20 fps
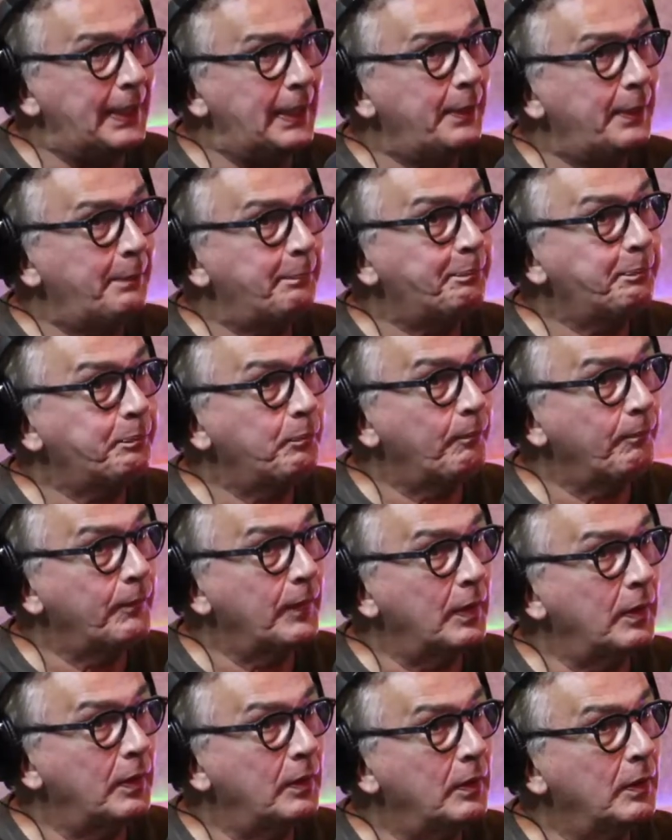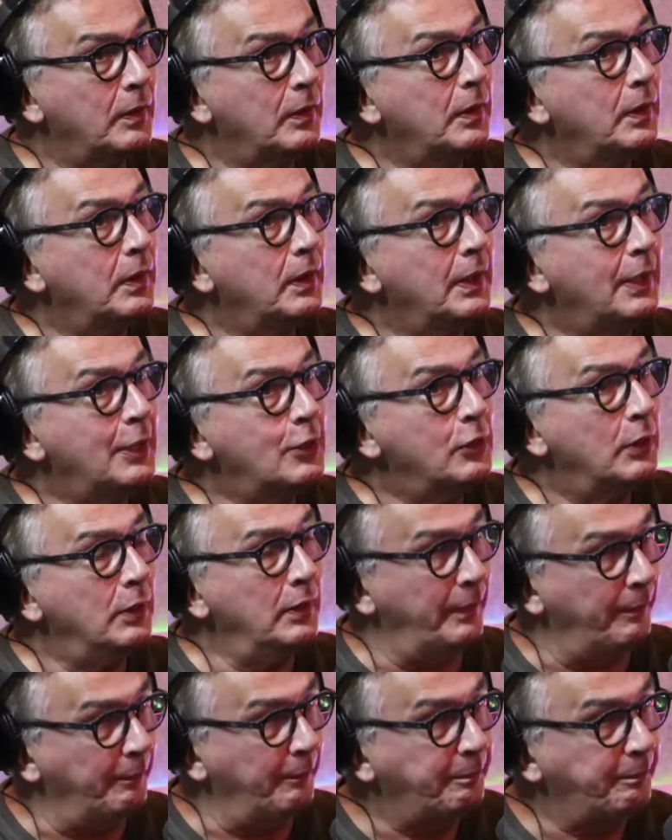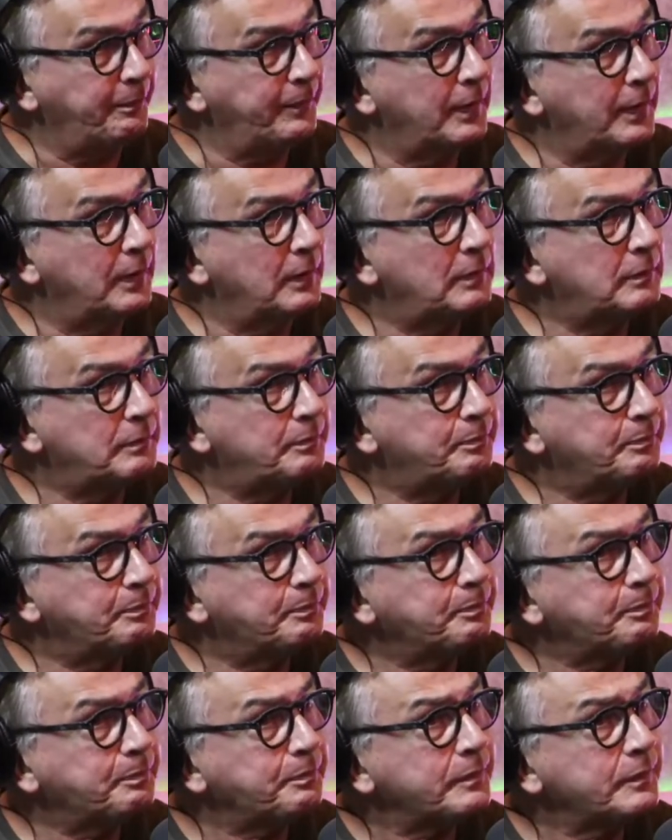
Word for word: Não, eu mexo. Meu Instagram eu mexo. Não hum. consigo responder.